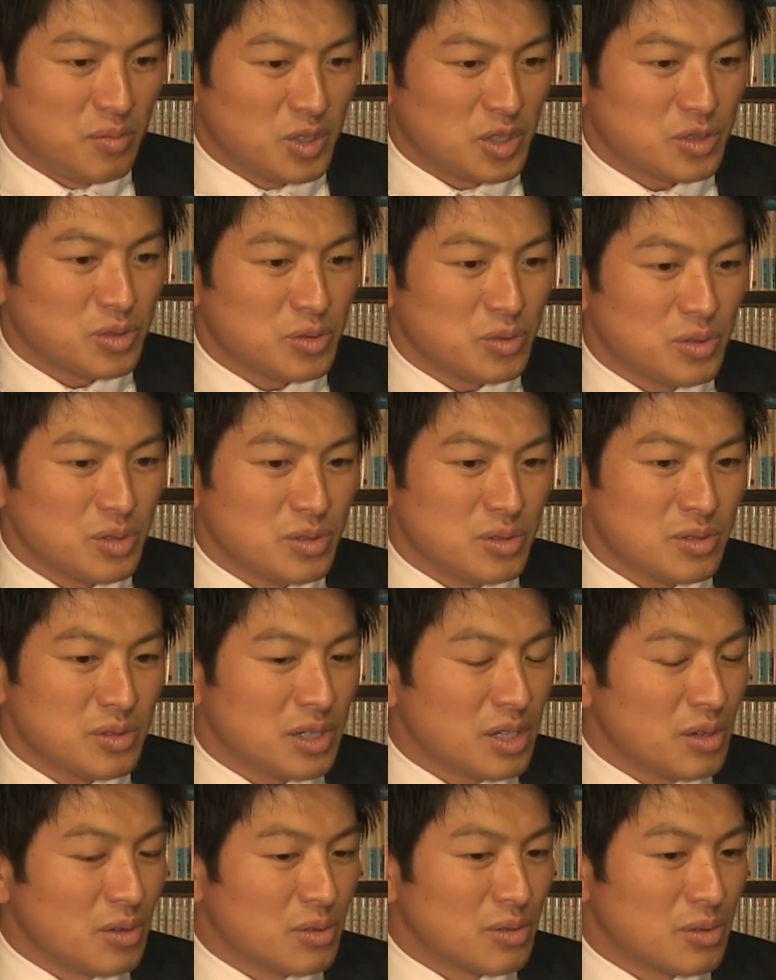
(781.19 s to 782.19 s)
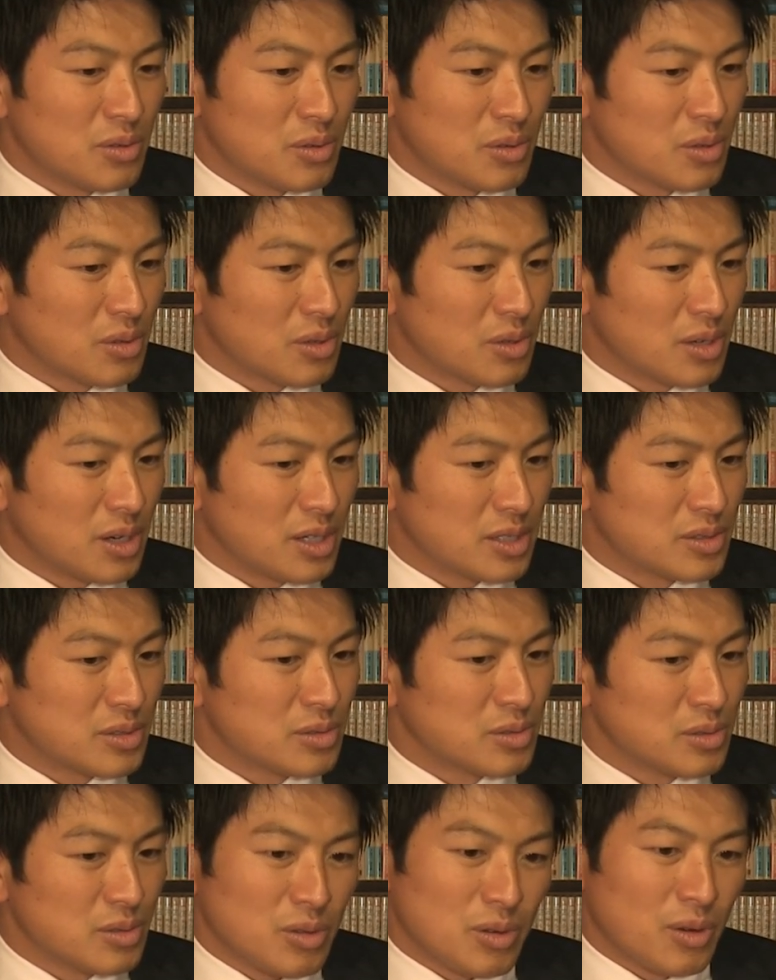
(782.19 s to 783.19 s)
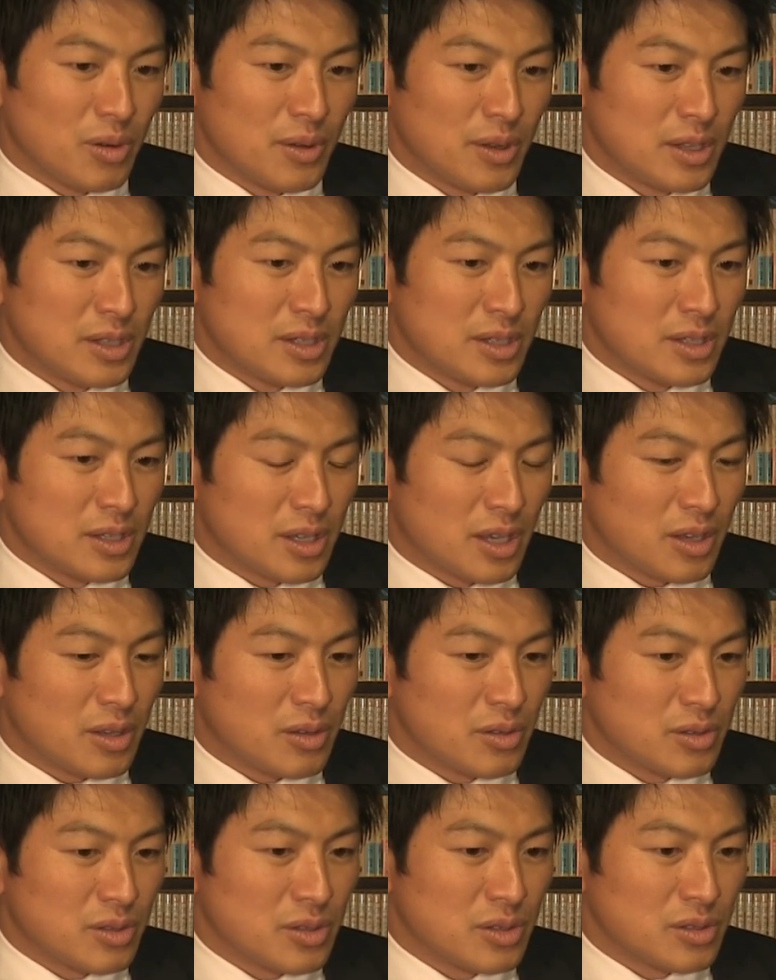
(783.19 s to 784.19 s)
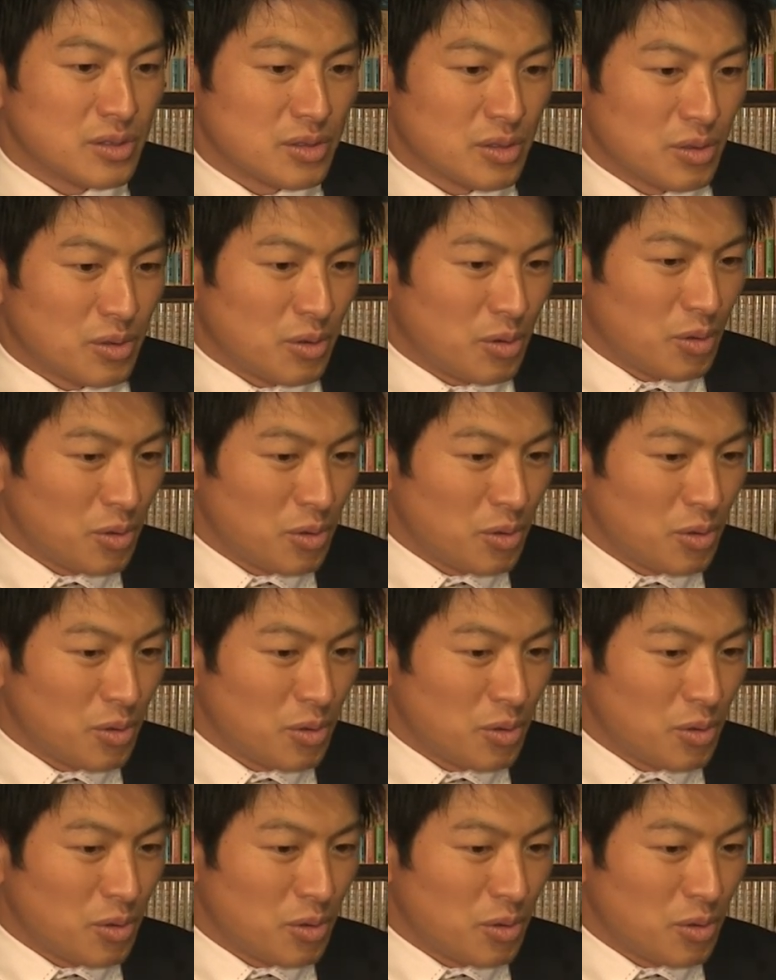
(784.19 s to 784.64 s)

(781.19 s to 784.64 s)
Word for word: まあ、そういう議論からすると結局その